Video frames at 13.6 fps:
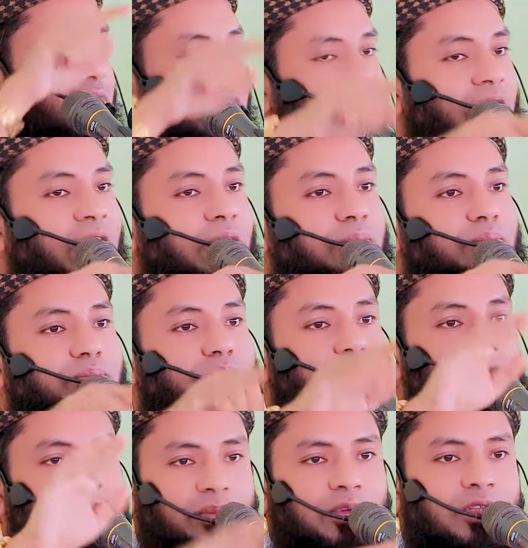জীব
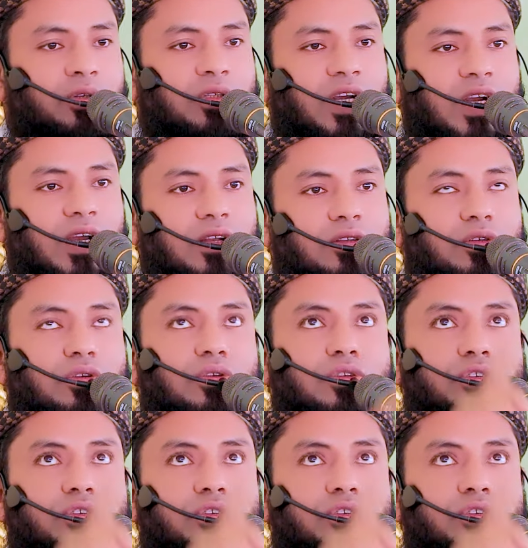জীবিত থাকার জন্য